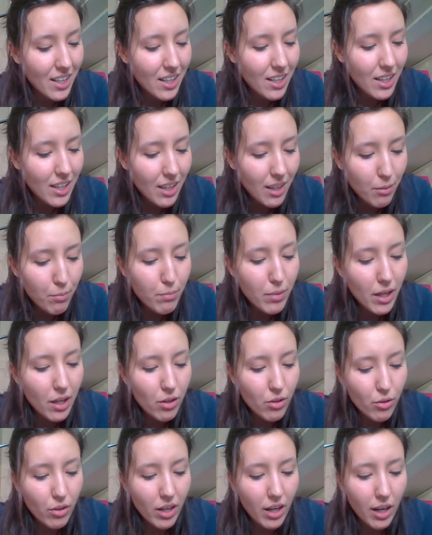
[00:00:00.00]
ebbe
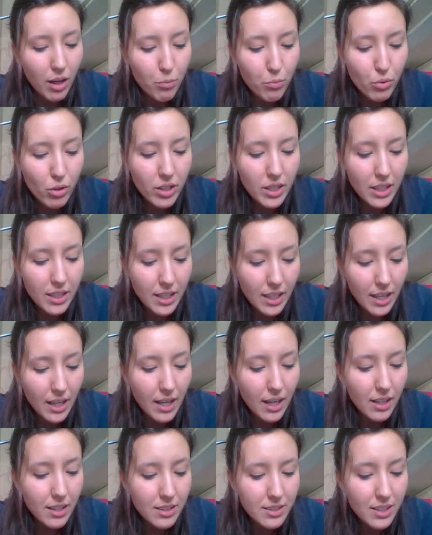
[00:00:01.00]
allora la buona
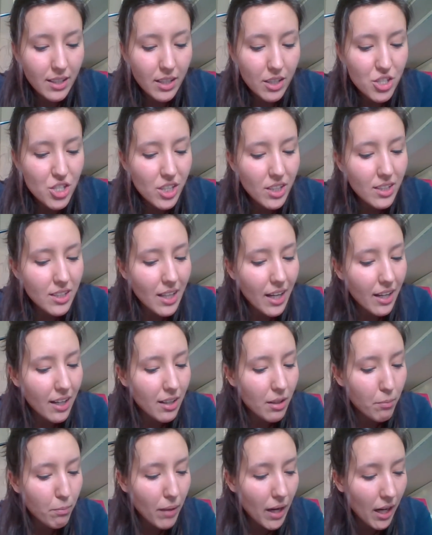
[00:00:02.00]
idea di
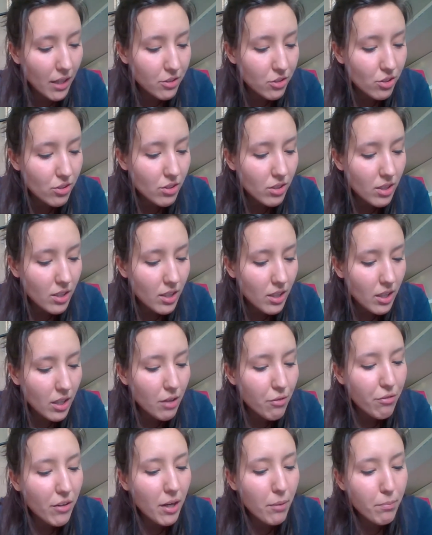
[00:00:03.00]
recintare il patio
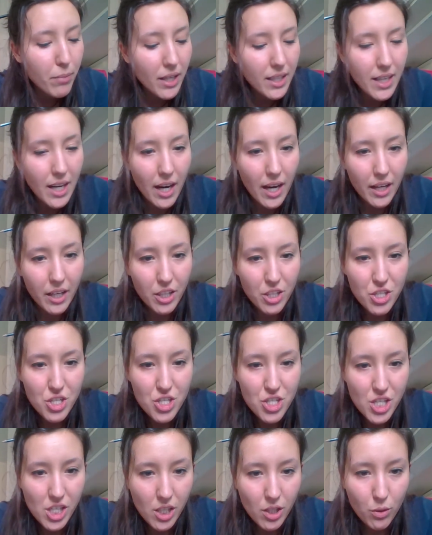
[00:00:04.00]
e far pagare
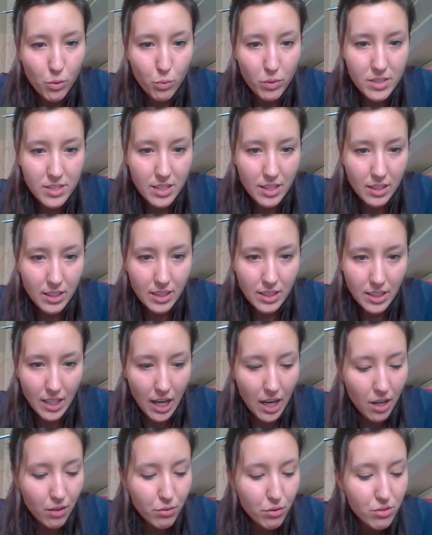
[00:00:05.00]
cinque
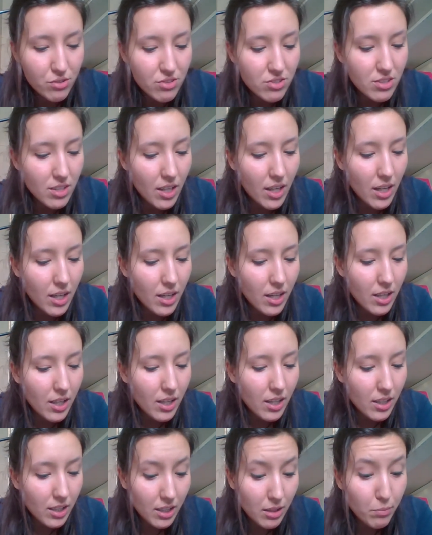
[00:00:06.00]
centavos
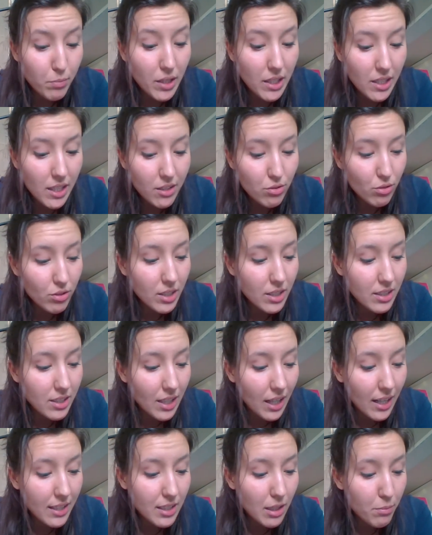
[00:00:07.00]
il biglietto
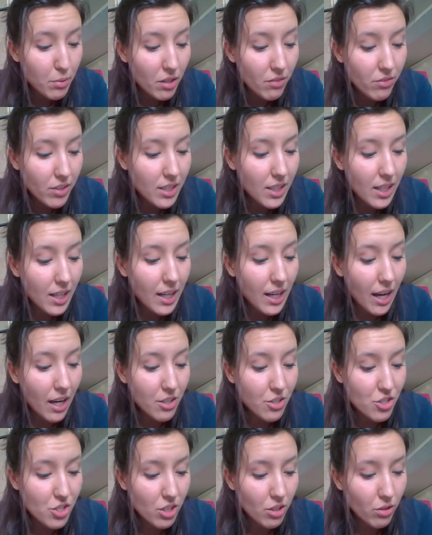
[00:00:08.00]
d'entrata per vedere
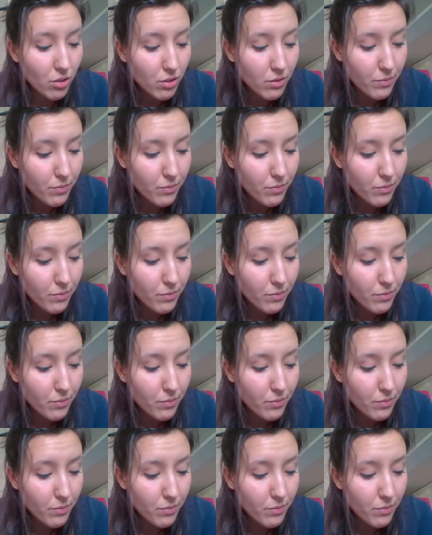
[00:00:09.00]
l'angelo